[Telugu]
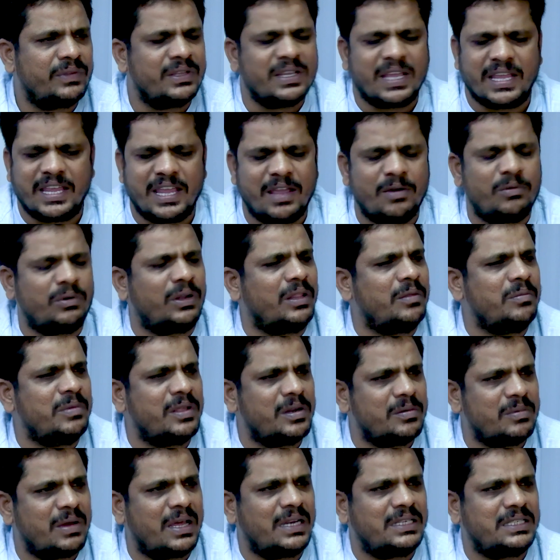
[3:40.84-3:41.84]
ఇంకా ఏమైంది
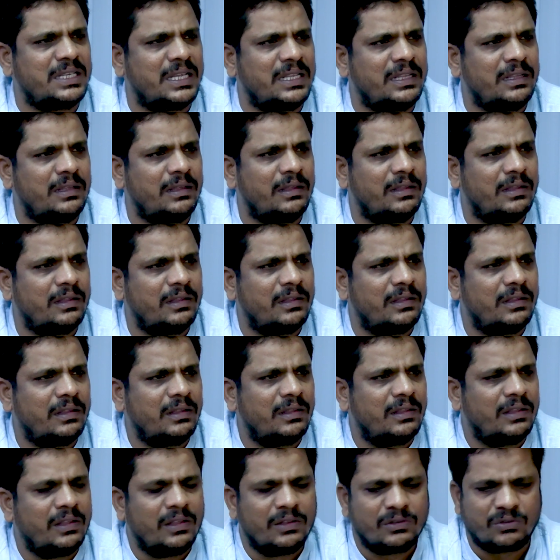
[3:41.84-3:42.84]
మీరు మార్చేది
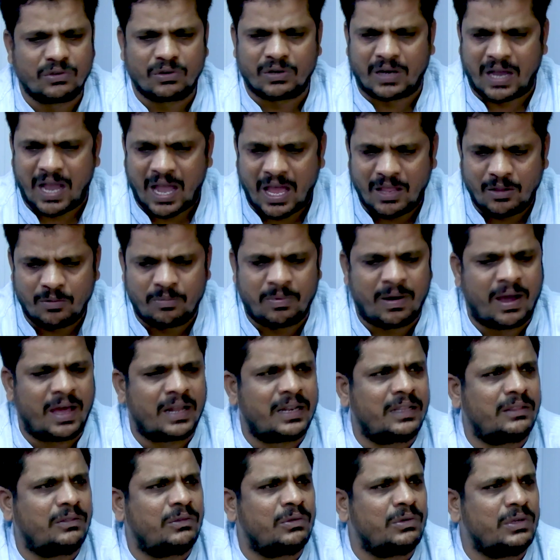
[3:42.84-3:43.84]
సో కాదు
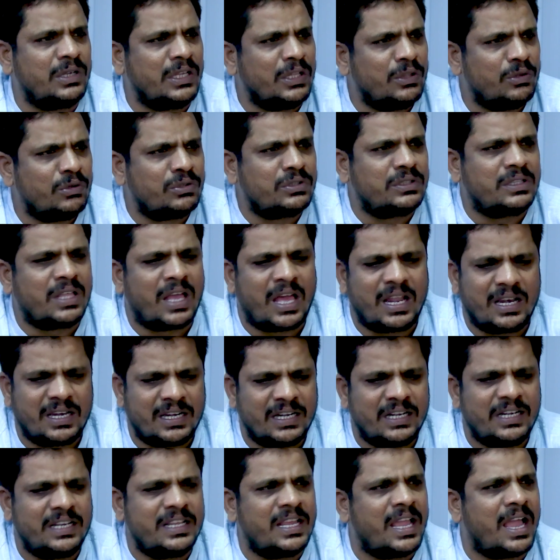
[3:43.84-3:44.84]
భారత్ హిందుస్థాన్
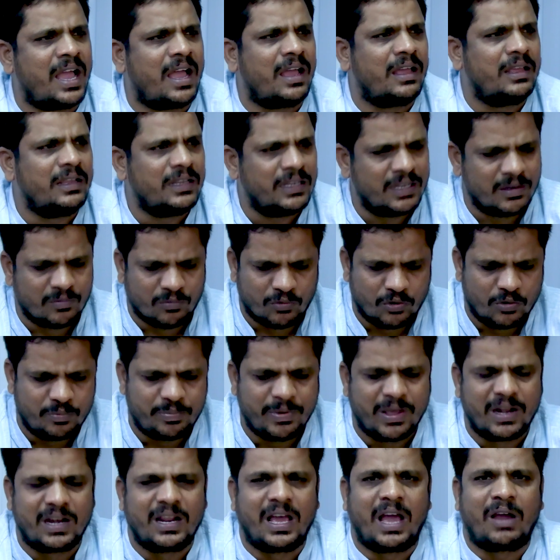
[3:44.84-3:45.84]
ఇండియా ఈ మూడు
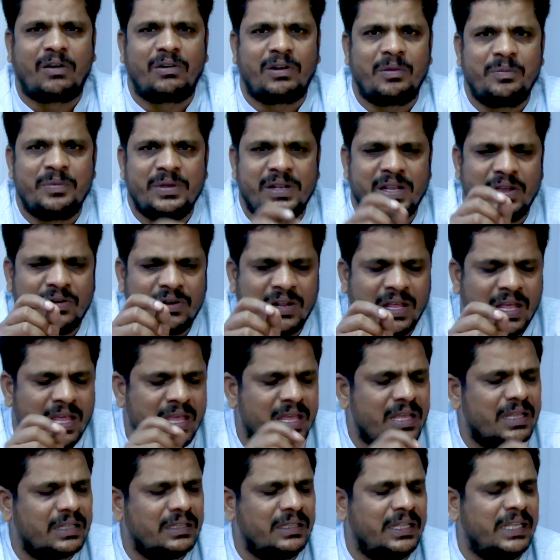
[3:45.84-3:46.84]
పేర్లు కాకుండా మీరు ఏమైనా
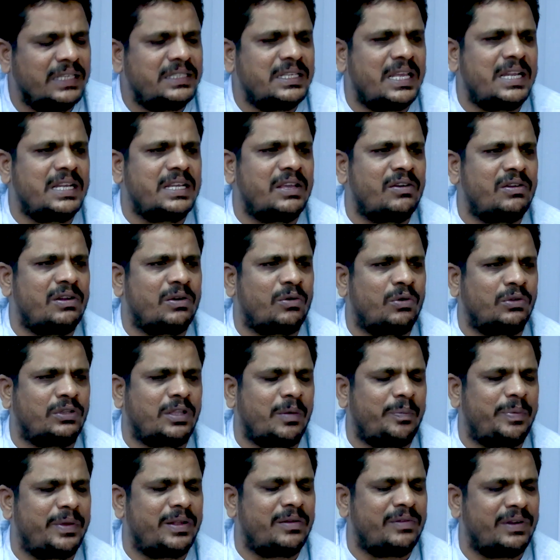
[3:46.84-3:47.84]
దేశానికి ఏమైనా
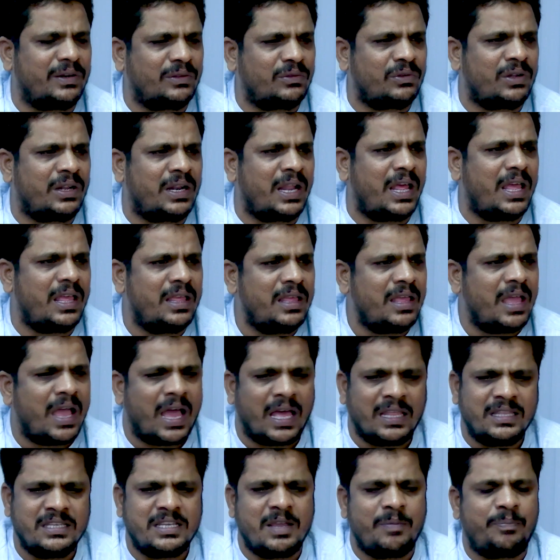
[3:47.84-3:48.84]
కొత్త పేరు పెడుతున్నారా
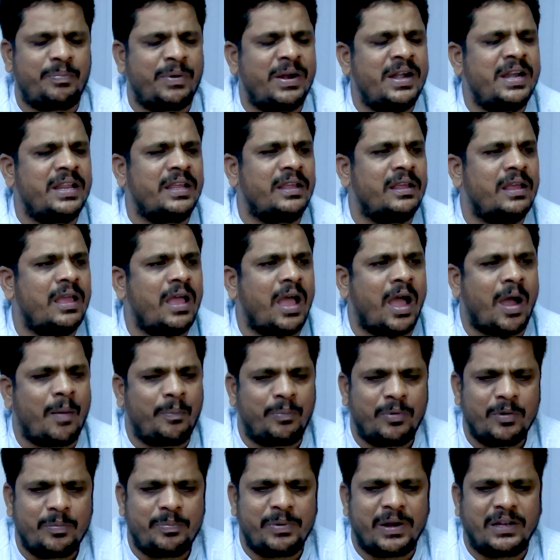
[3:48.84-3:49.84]
అది చెప్పండి
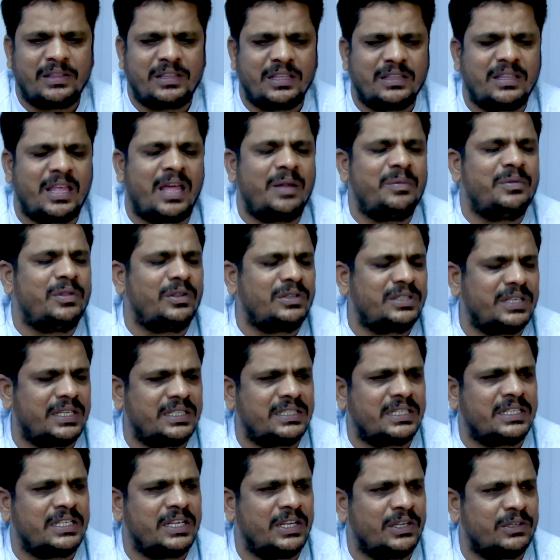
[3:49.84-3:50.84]
అప్పుడు పెడితే దానిలో
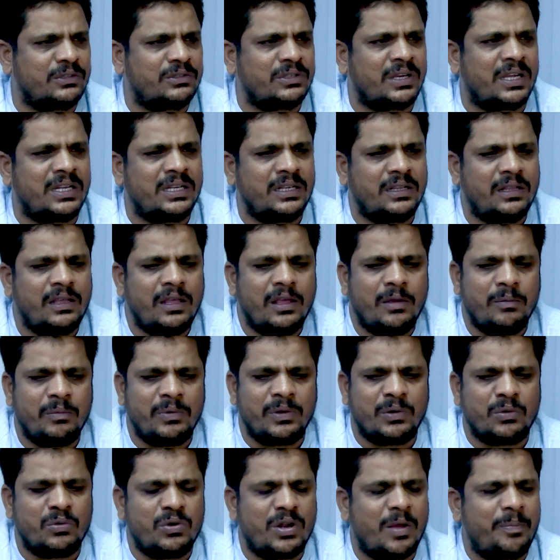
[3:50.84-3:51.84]
చర్చ చేయొచ్చు కానీ
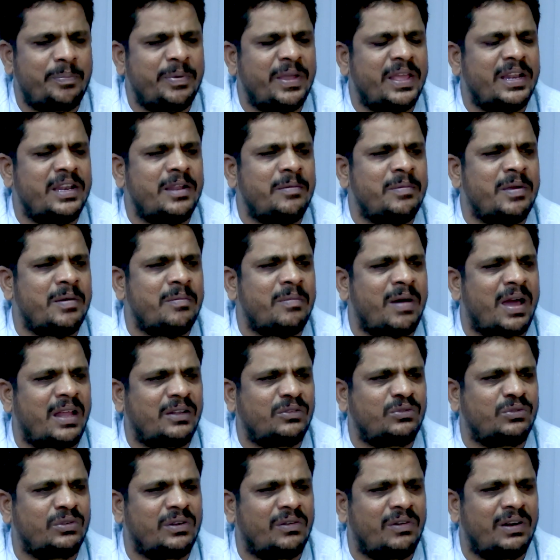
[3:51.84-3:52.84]
మీరు ఉన్న పేరుని మేము
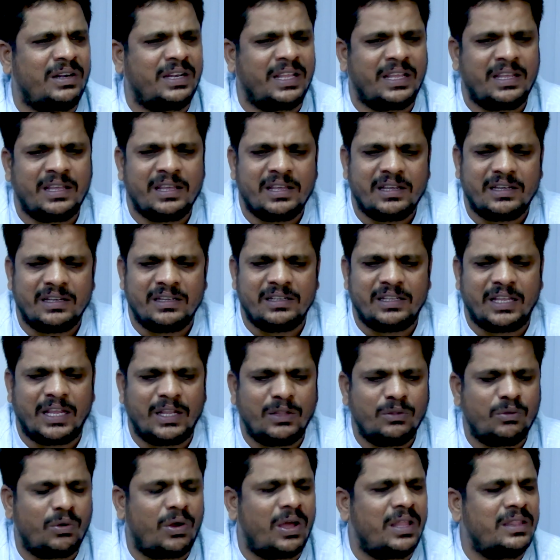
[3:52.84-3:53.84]
మారుస్తున్నాం అంటే ఇది
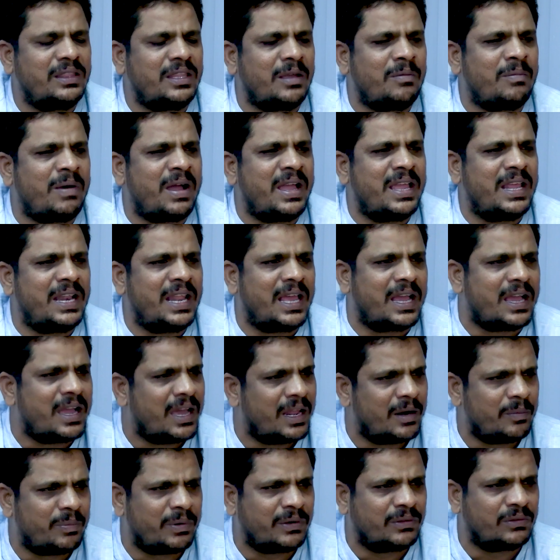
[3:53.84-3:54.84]
ఏందో అంత మాయలాగా
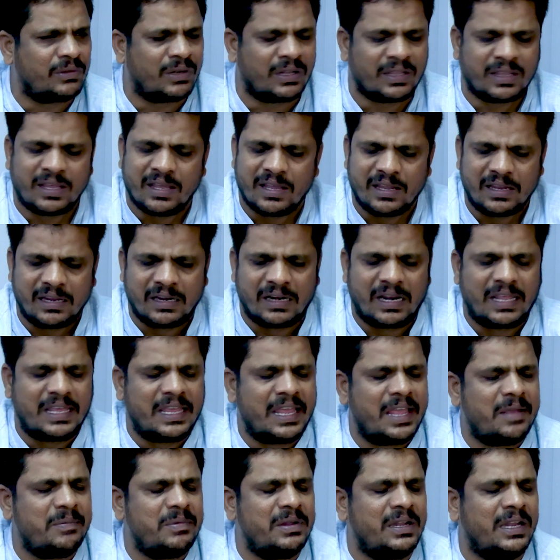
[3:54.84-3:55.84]
కనపడుతున్నది ఇందులో
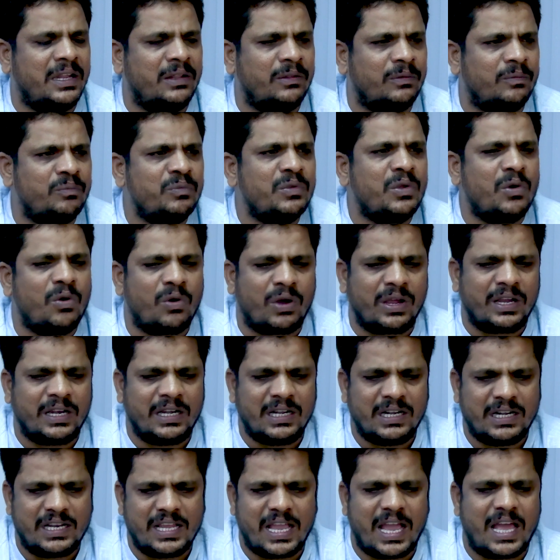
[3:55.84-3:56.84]
ఏమీ లేదు ఒక
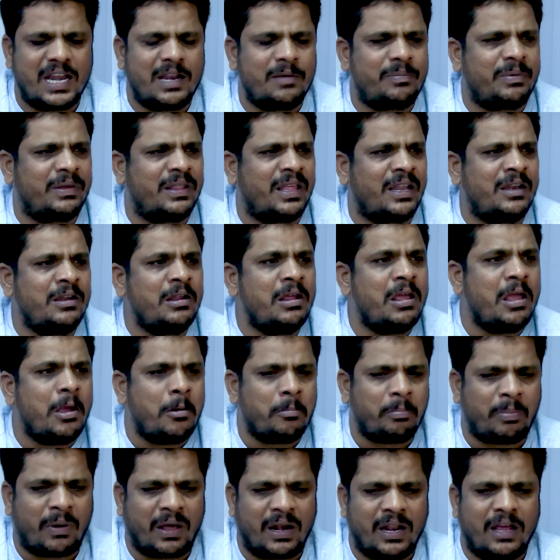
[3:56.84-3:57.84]
ఇండియా అనే పదాన్ని
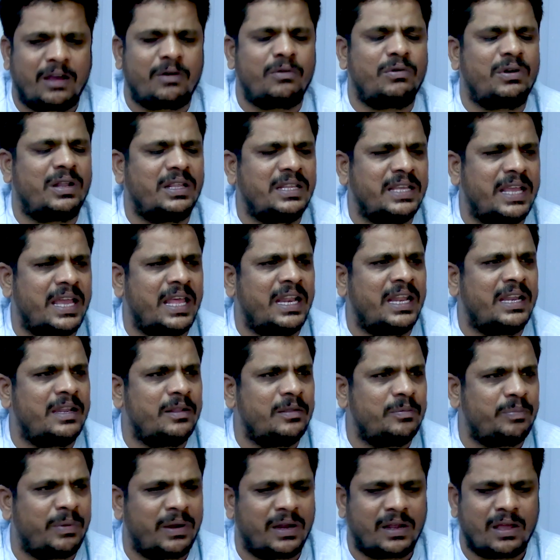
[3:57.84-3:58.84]
పలకుండా
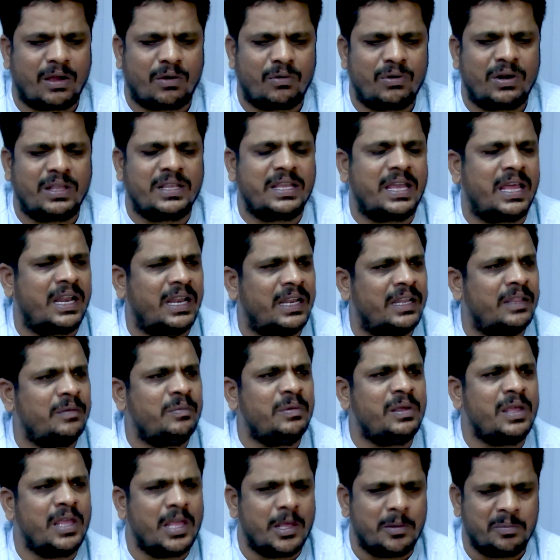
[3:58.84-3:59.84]
చేయాలనేది పలకకుండా
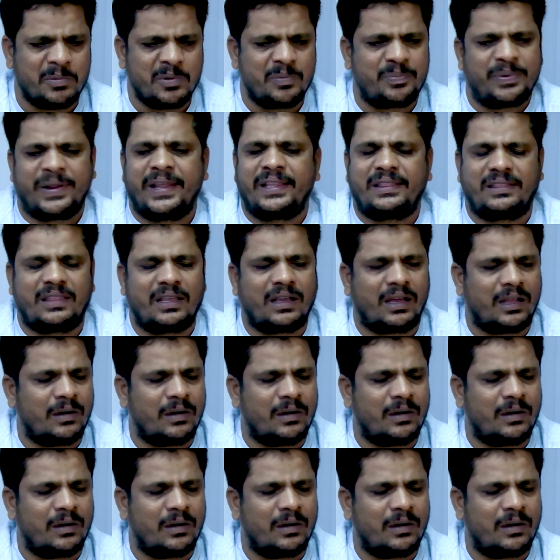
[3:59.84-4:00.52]
చేయాలనేది మీ ప్రయత్నం